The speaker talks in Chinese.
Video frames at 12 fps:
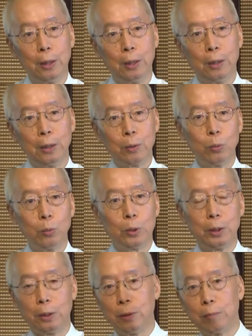那故
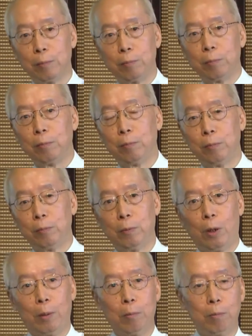事啊，
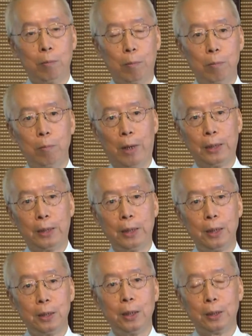蛮贴
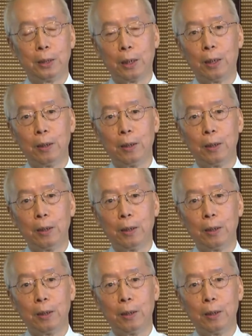切的啊。